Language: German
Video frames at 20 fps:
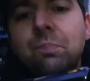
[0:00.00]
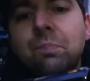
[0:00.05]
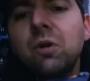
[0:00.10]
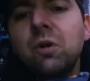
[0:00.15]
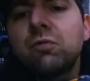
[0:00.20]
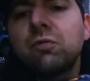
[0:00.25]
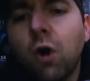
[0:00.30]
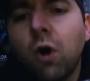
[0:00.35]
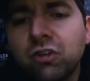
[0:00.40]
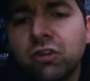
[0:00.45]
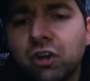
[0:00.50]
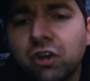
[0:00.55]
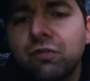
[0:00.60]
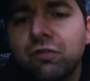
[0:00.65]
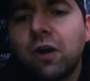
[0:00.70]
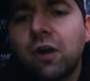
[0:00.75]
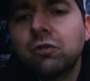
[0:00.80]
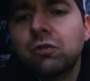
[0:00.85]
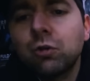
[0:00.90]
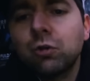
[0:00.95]
bin
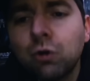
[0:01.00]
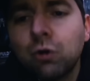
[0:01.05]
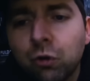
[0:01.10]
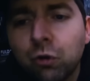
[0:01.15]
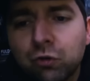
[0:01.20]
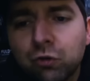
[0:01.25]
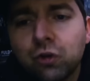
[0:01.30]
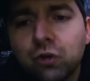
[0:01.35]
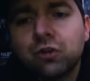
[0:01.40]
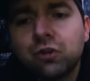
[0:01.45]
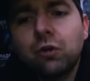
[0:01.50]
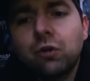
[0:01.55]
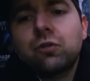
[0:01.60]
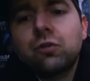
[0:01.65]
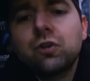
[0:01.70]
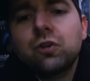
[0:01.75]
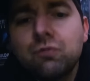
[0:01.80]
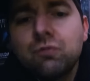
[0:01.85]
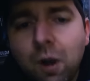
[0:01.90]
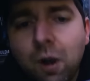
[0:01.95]
wortgewandt und lustig
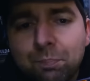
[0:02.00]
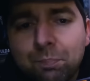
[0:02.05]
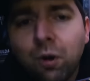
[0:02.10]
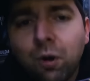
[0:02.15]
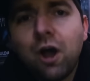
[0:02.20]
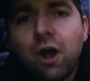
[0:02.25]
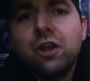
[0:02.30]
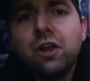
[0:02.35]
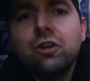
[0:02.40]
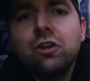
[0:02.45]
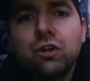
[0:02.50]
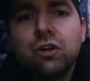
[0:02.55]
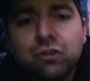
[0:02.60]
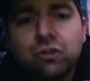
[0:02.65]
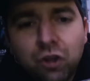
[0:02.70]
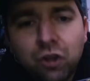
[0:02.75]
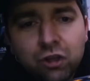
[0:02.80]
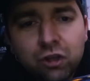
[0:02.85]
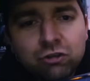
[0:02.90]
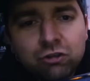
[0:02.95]
und ich rappe ein
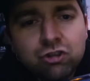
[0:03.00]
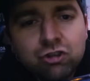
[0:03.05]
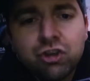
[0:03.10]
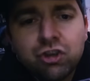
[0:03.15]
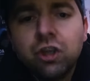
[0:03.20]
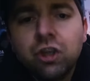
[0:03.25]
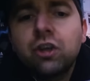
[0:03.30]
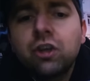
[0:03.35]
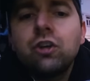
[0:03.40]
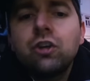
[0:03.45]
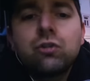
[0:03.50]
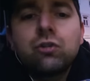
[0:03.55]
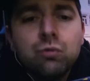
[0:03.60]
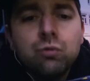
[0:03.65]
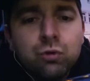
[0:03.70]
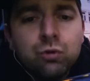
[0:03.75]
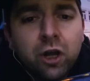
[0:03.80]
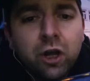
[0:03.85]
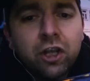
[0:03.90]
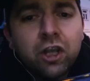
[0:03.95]
Gedicht. Steh, geh
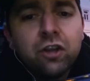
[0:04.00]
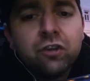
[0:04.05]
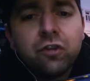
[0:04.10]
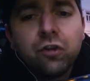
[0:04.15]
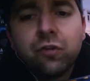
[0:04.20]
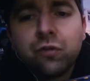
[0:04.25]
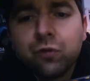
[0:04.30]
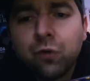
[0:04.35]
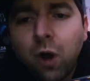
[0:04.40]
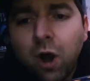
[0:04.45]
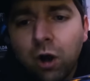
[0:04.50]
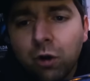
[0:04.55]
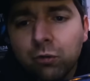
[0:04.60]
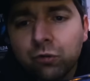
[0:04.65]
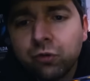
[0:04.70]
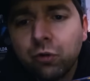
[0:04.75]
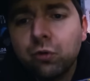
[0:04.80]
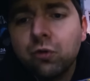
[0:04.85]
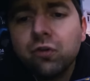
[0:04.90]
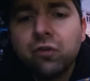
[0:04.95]
du, dagegen sitzt zu
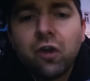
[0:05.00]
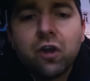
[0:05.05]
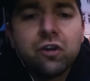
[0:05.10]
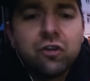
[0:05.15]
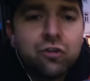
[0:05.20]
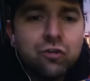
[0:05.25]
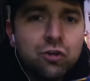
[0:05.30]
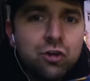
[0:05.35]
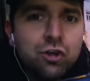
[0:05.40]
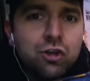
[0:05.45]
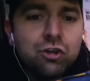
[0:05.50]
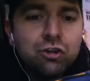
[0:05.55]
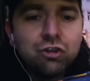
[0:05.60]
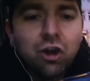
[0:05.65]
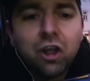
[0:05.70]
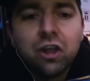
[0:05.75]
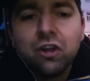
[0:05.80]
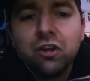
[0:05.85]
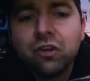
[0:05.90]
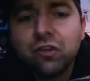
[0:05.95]
Hause und zeigst nie
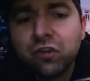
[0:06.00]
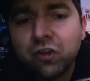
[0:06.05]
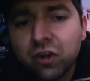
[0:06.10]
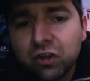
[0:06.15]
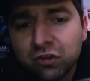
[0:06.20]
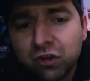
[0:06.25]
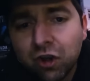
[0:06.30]
dein Gesicht.